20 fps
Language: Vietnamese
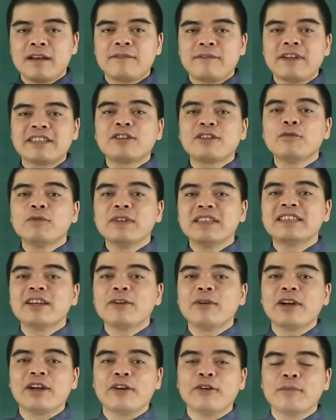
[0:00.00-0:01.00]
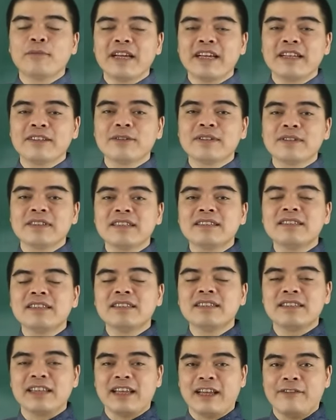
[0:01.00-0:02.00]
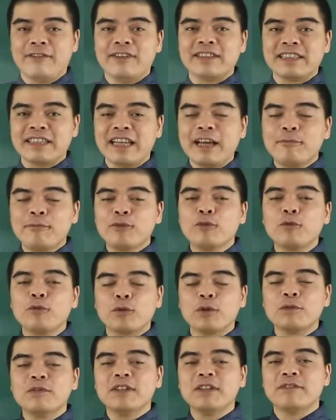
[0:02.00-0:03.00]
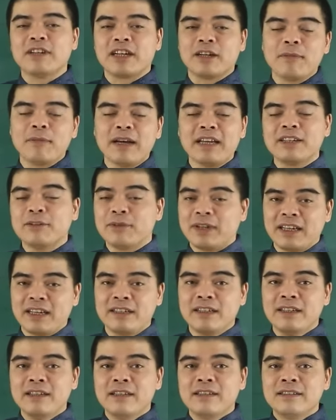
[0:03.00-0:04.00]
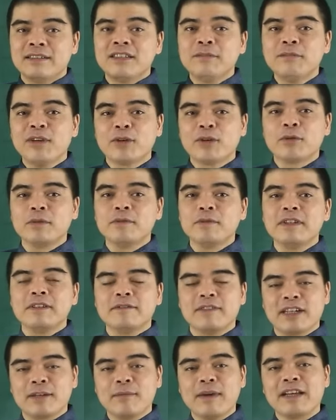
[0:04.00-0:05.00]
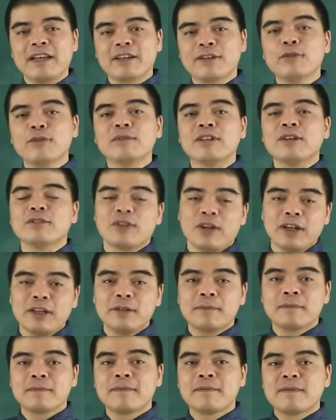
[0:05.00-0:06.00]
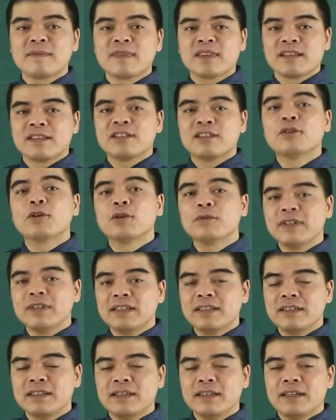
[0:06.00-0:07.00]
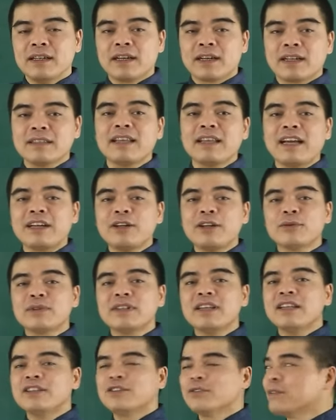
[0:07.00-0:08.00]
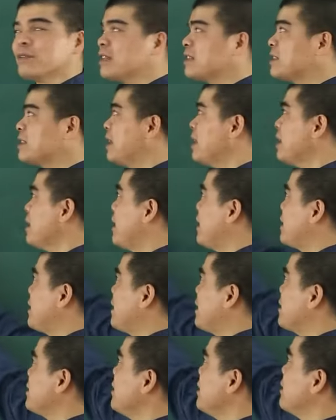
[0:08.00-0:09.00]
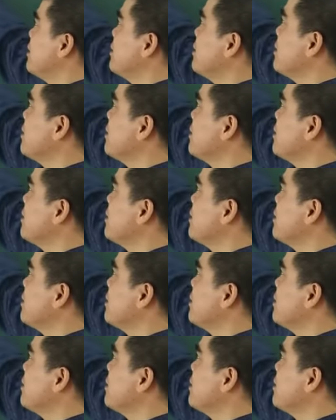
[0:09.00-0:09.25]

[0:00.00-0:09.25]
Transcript: Và trong video ngày hôm nay tôi sẽ chia sẻ và giải đáp cùng quý vị và các bạn điều này. Xin mời quý vị và các bạn cùng theo dõi. Thưa quý vị, cái tháng đầu tiên chúng ta xét là tháng riêng,